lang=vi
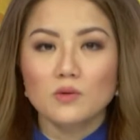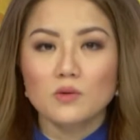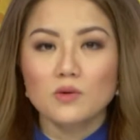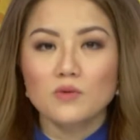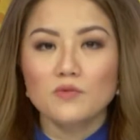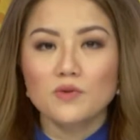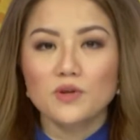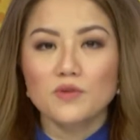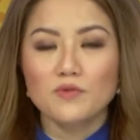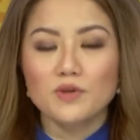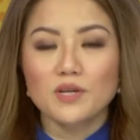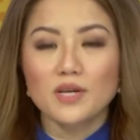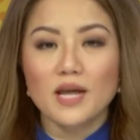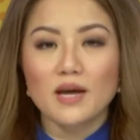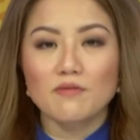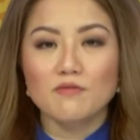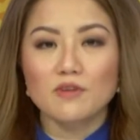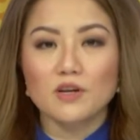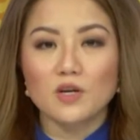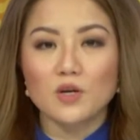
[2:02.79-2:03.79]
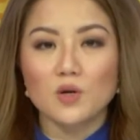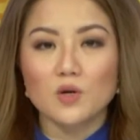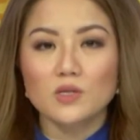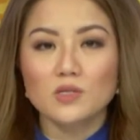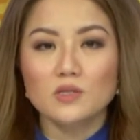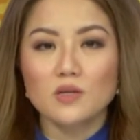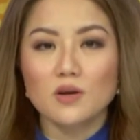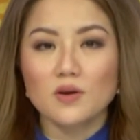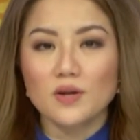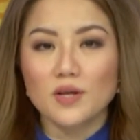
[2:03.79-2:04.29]
Thưa quý vị, Việt Nam phản đối
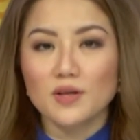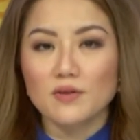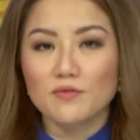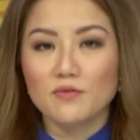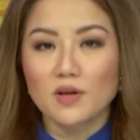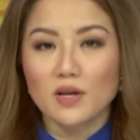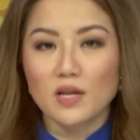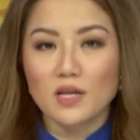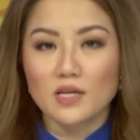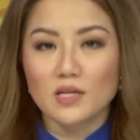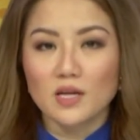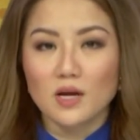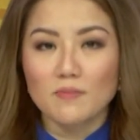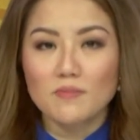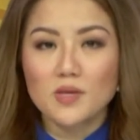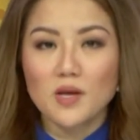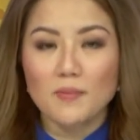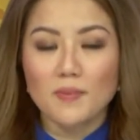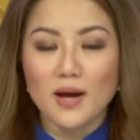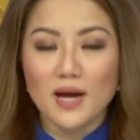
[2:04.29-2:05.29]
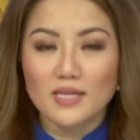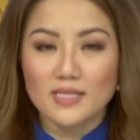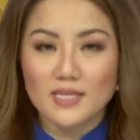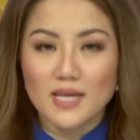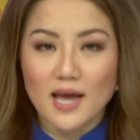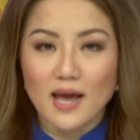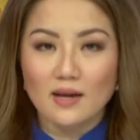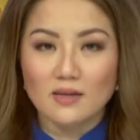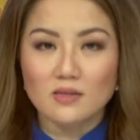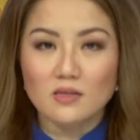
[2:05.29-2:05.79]
Saudi về lệnh cấm nhập hải
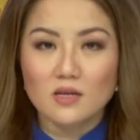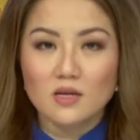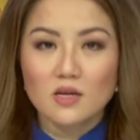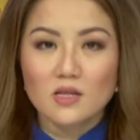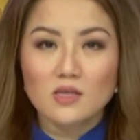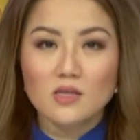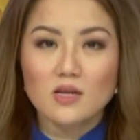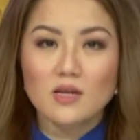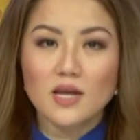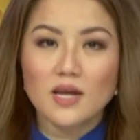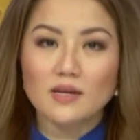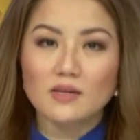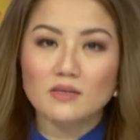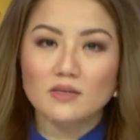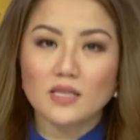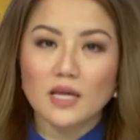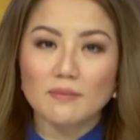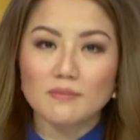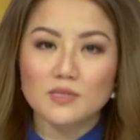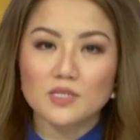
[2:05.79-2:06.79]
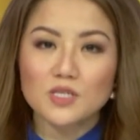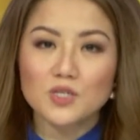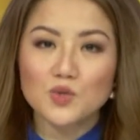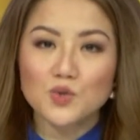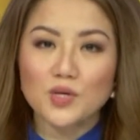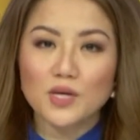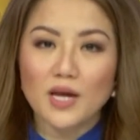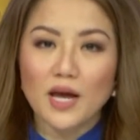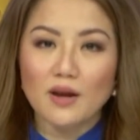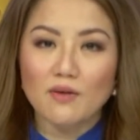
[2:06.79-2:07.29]
sản. Tin này được tạp chí
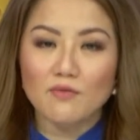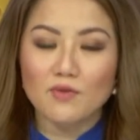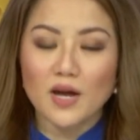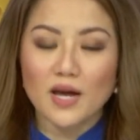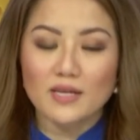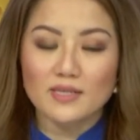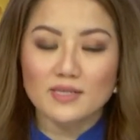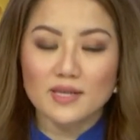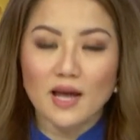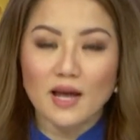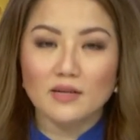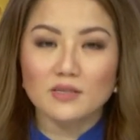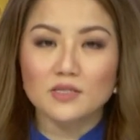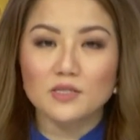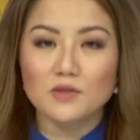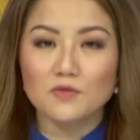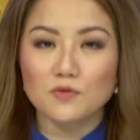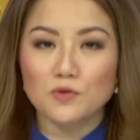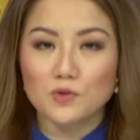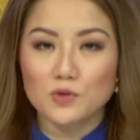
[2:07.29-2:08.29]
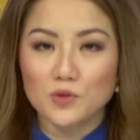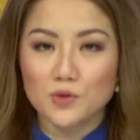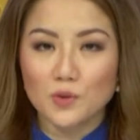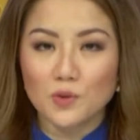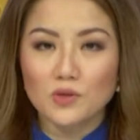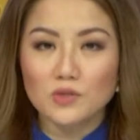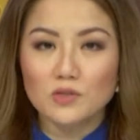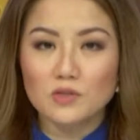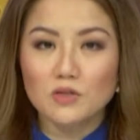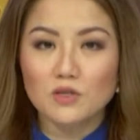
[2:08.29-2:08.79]
chuyên ngành về hải sản Seafood
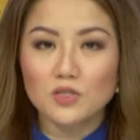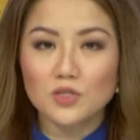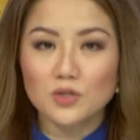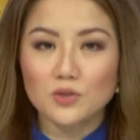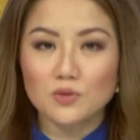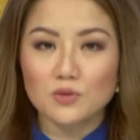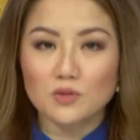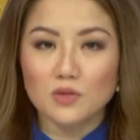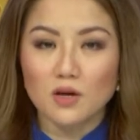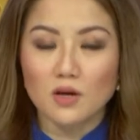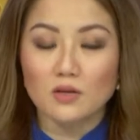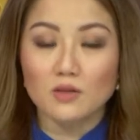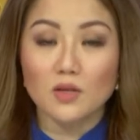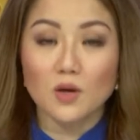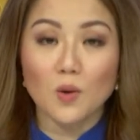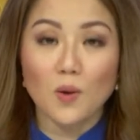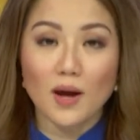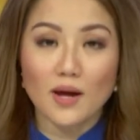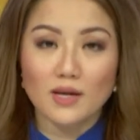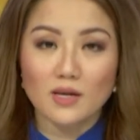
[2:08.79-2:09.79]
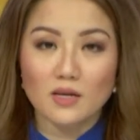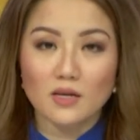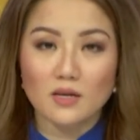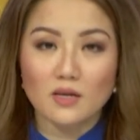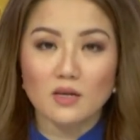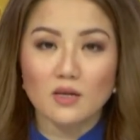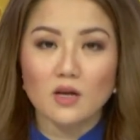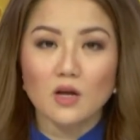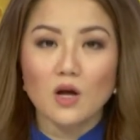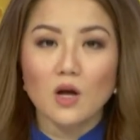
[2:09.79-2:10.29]
Source có trụ sở tại Hoa Kỳ
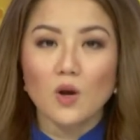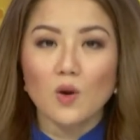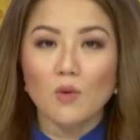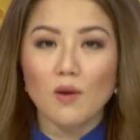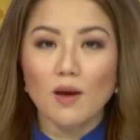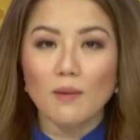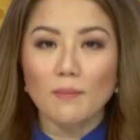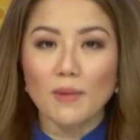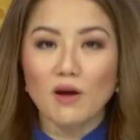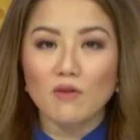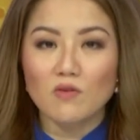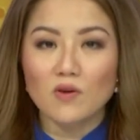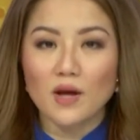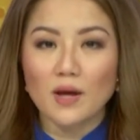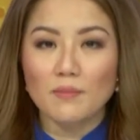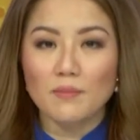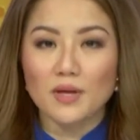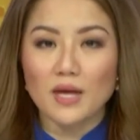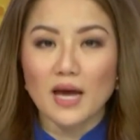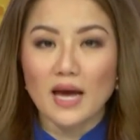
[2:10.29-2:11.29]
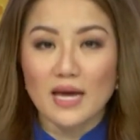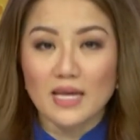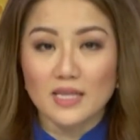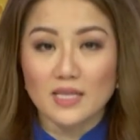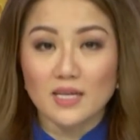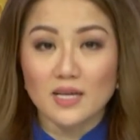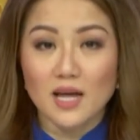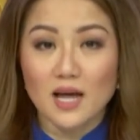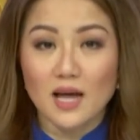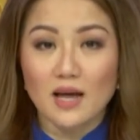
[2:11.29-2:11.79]
loan báo vào ngày 12
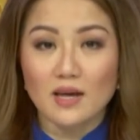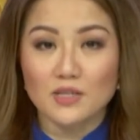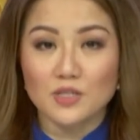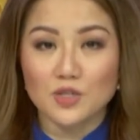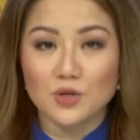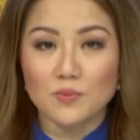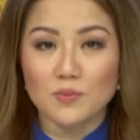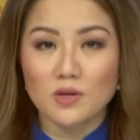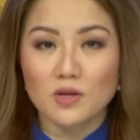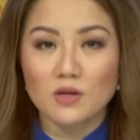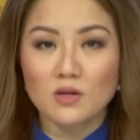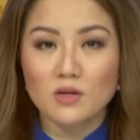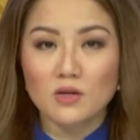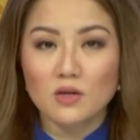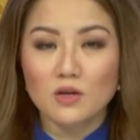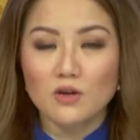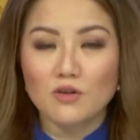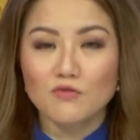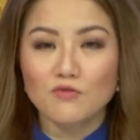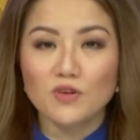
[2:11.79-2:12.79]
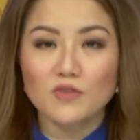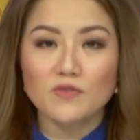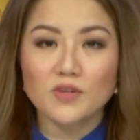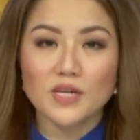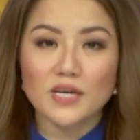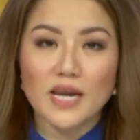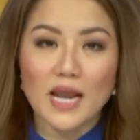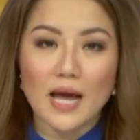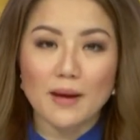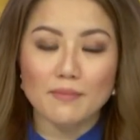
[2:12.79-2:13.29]
tháng 2 cho biết phía Việt
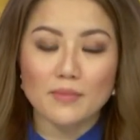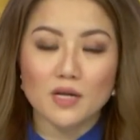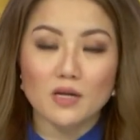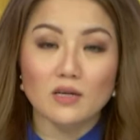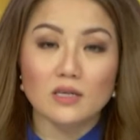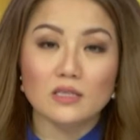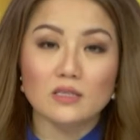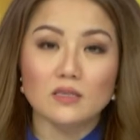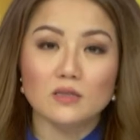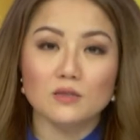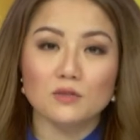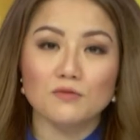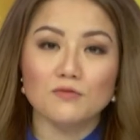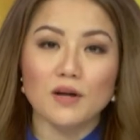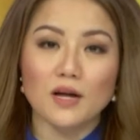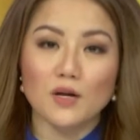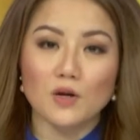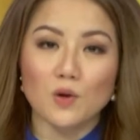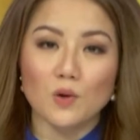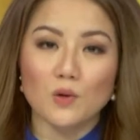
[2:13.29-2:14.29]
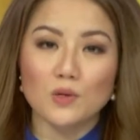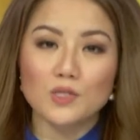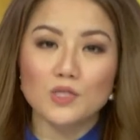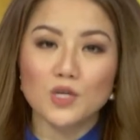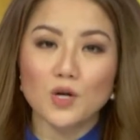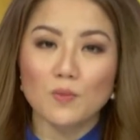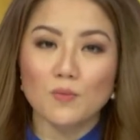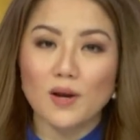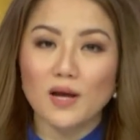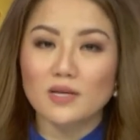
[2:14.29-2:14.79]
Nam đã gửi thư phản đối cho
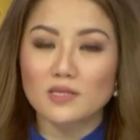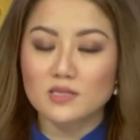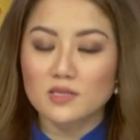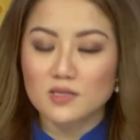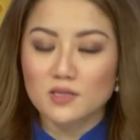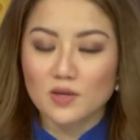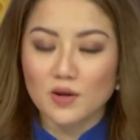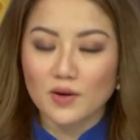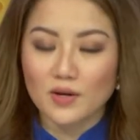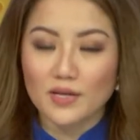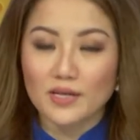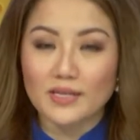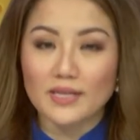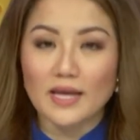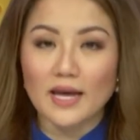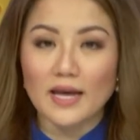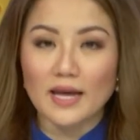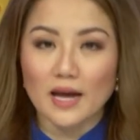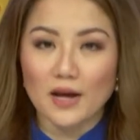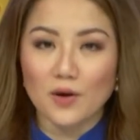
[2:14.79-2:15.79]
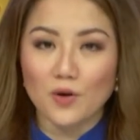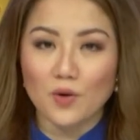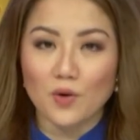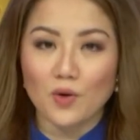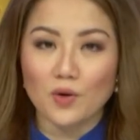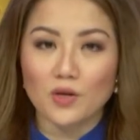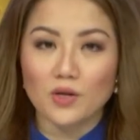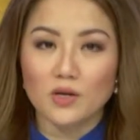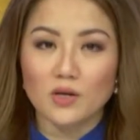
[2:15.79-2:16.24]
ông đại sứ Saudi tại Hà Nội.